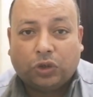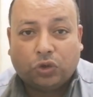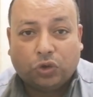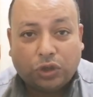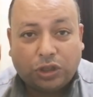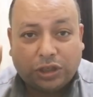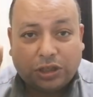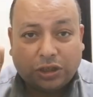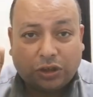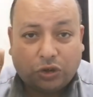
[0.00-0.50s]

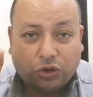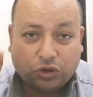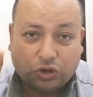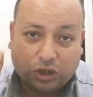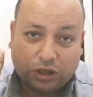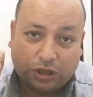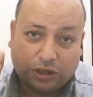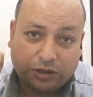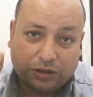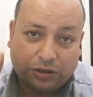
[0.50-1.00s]
سوتس
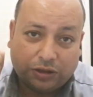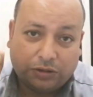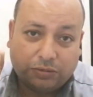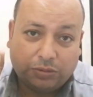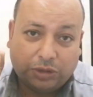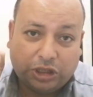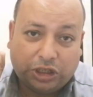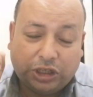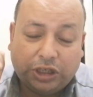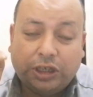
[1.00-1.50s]
حصان
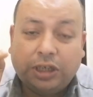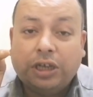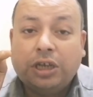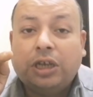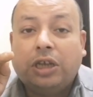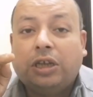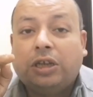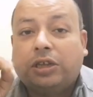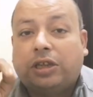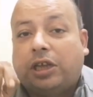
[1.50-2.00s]
ماشي
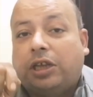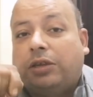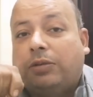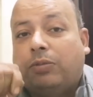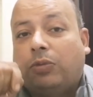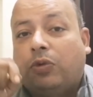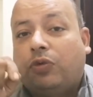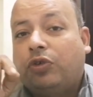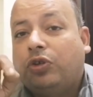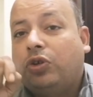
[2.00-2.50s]

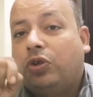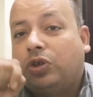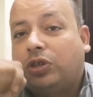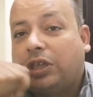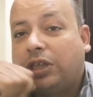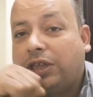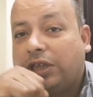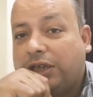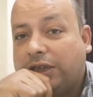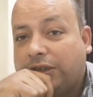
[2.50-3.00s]
طيب وفي
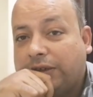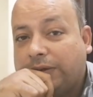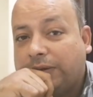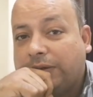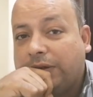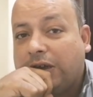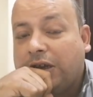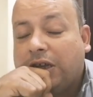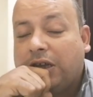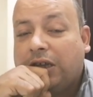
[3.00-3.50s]
نقطه تاني